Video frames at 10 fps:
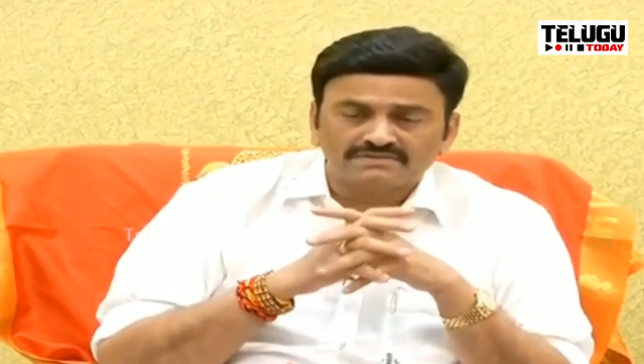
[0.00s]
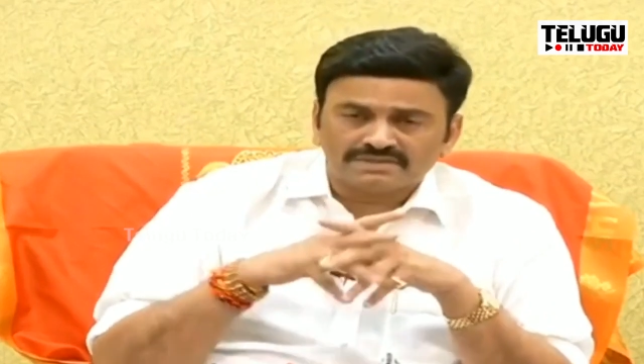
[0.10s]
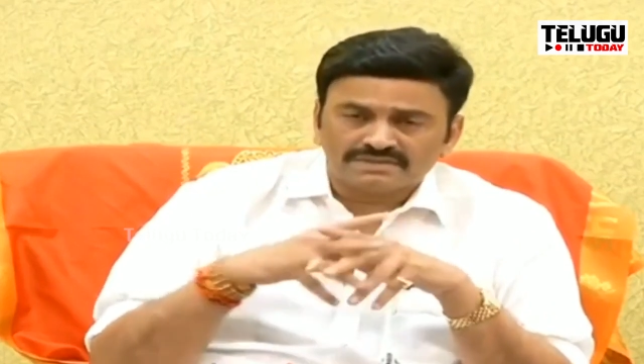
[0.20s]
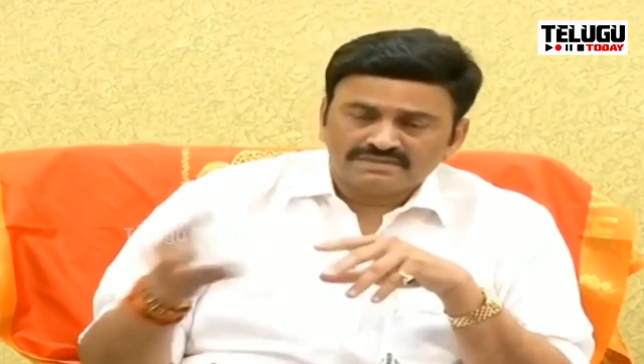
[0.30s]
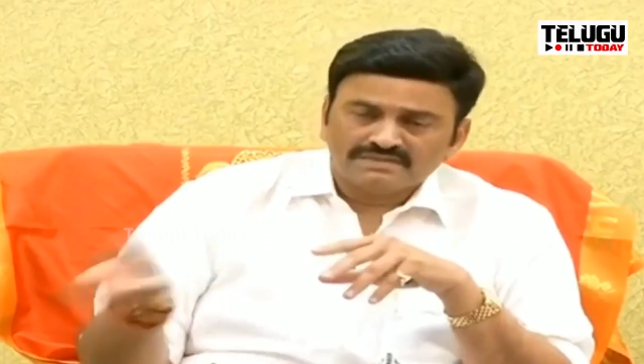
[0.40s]

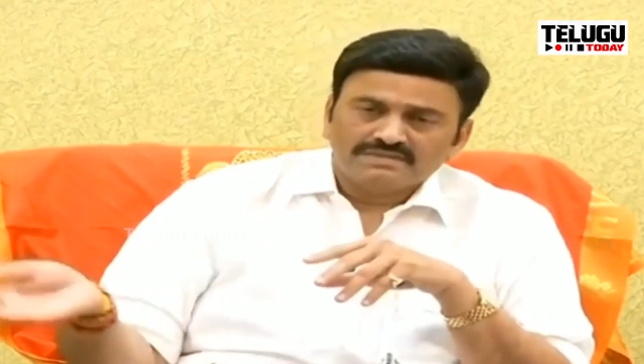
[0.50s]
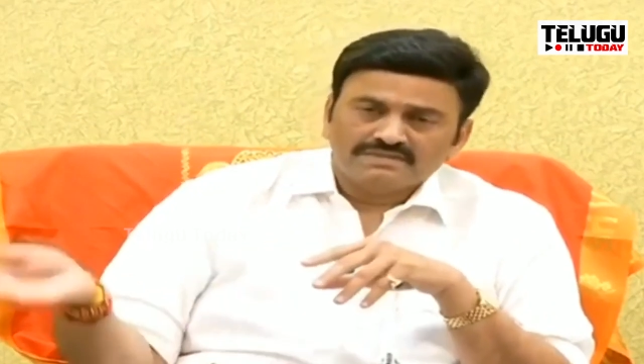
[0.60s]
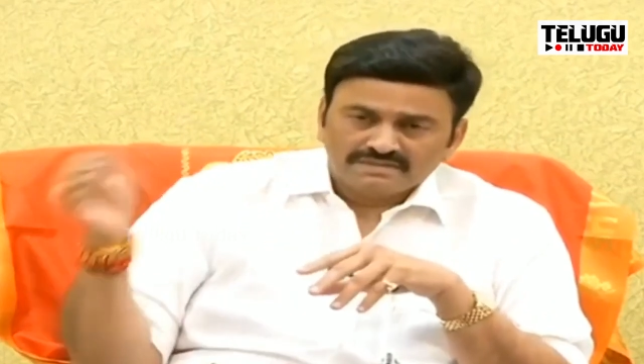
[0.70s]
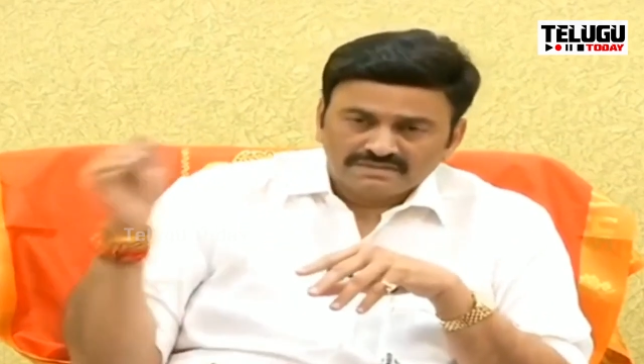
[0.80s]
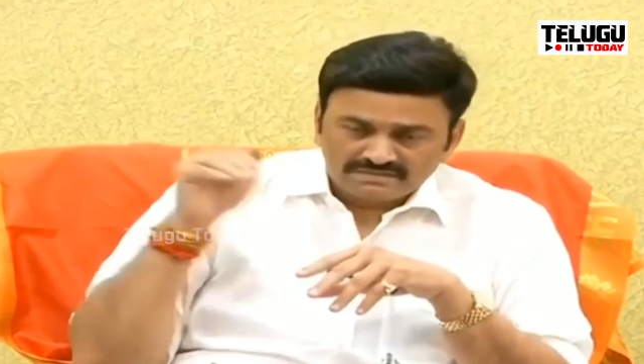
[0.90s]
అనుకుంటే
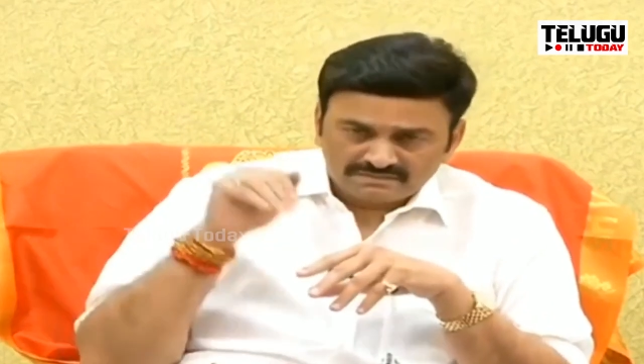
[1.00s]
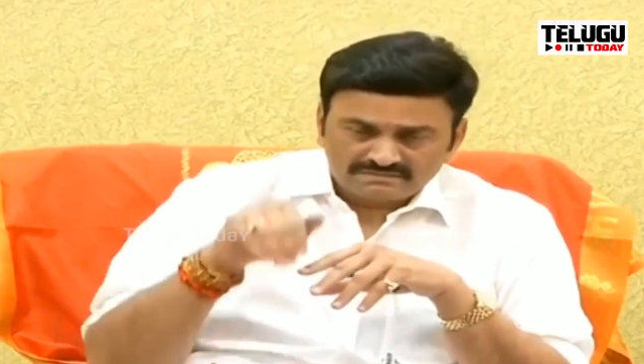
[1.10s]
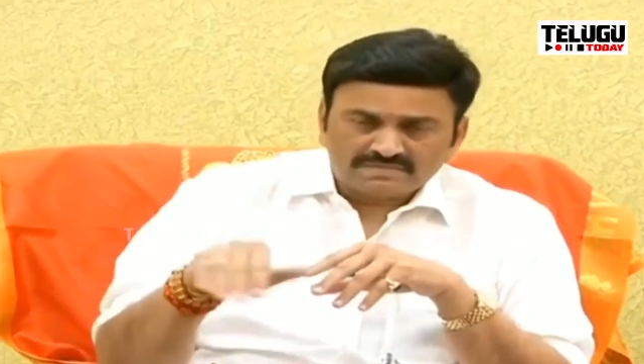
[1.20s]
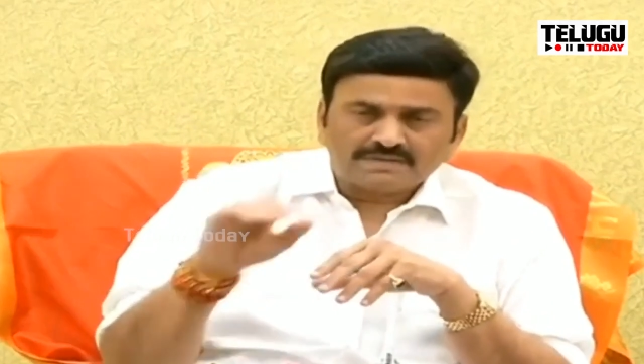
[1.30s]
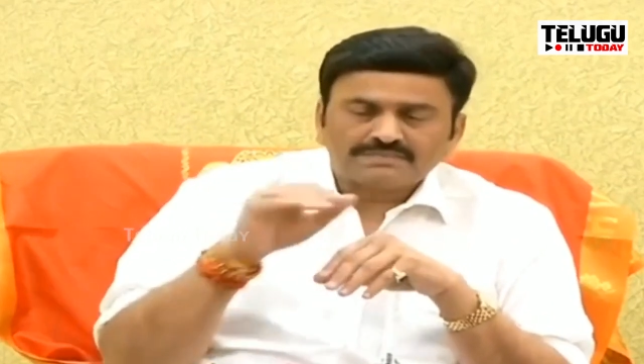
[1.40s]

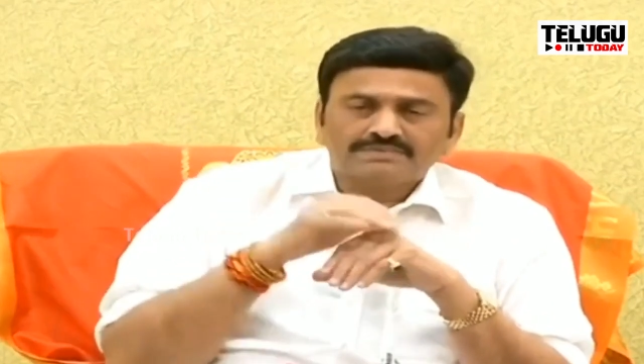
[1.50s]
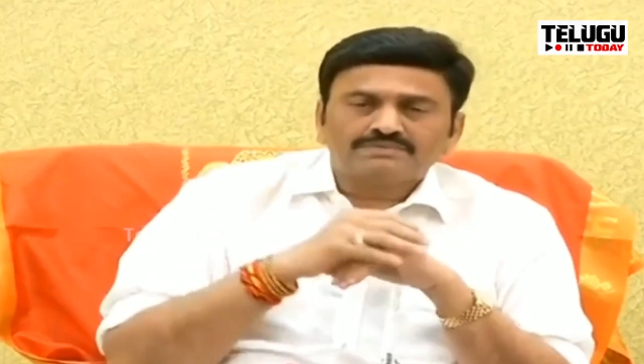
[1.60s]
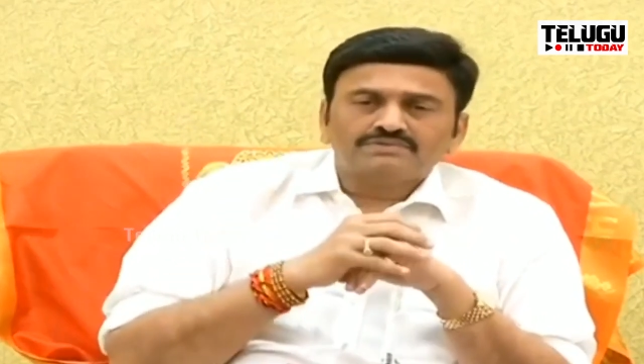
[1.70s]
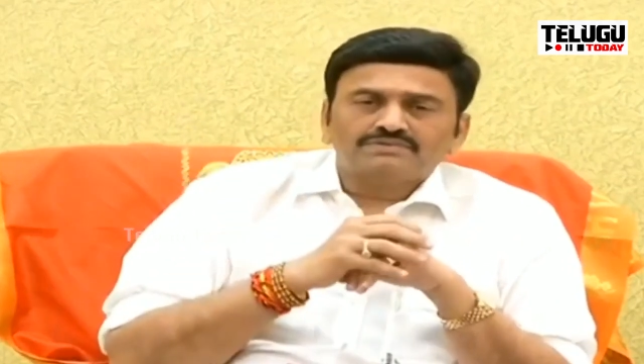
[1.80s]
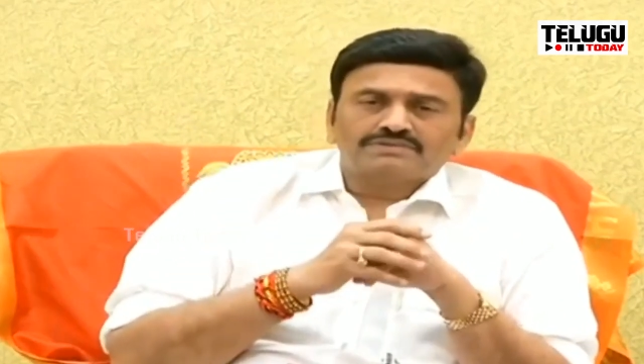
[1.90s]
మా
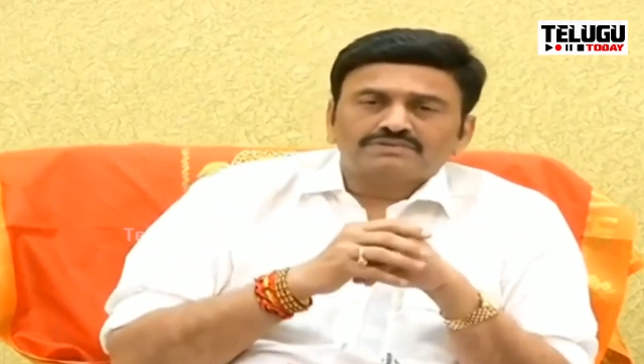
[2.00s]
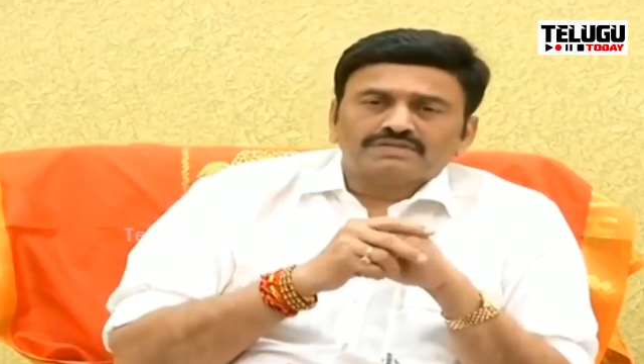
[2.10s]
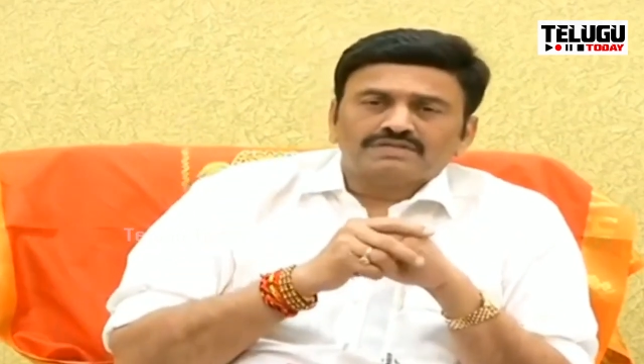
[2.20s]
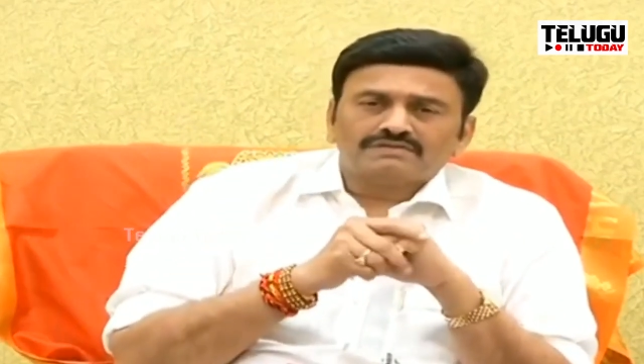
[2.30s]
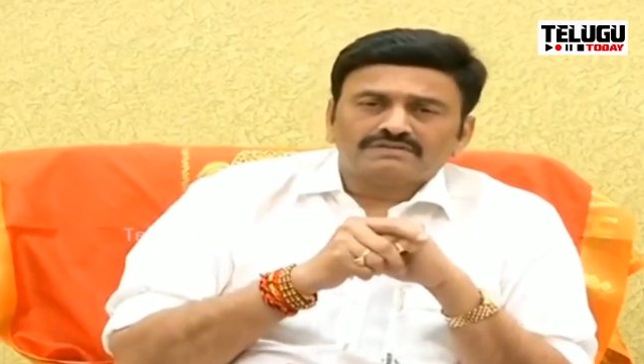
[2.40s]
ప్రభుత్వం
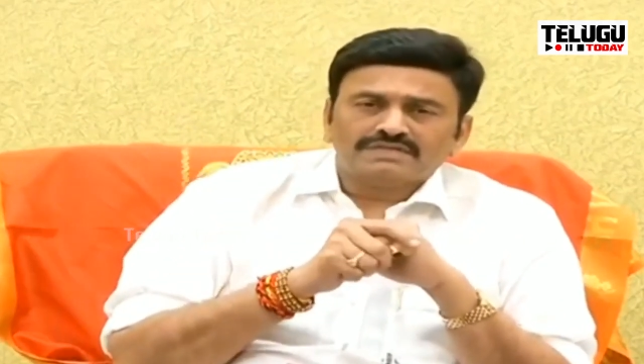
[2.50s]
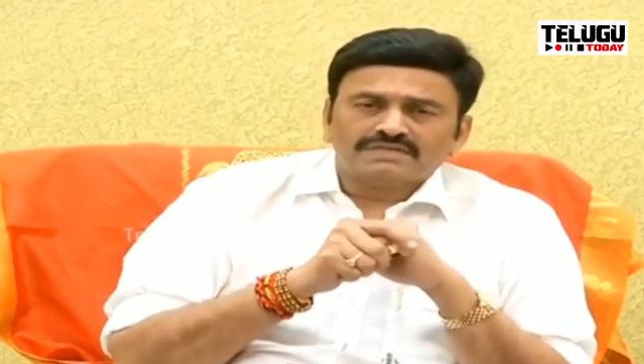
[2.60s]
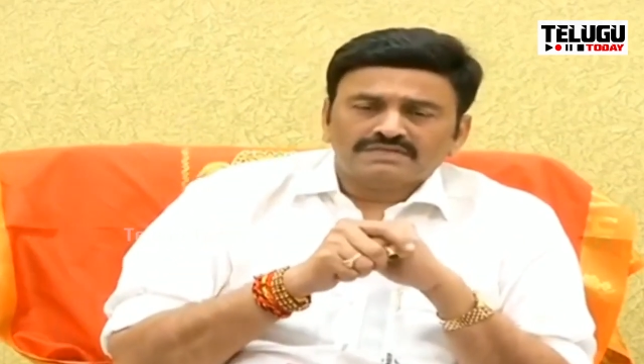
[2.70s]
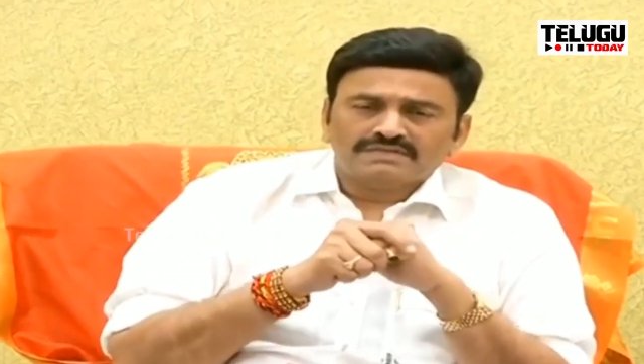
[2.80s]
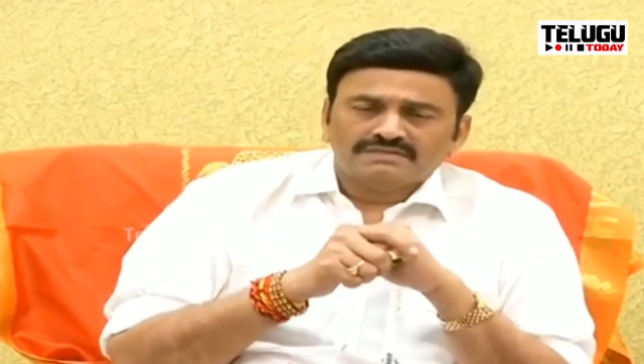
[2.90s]
వచ్చిన తర్వాత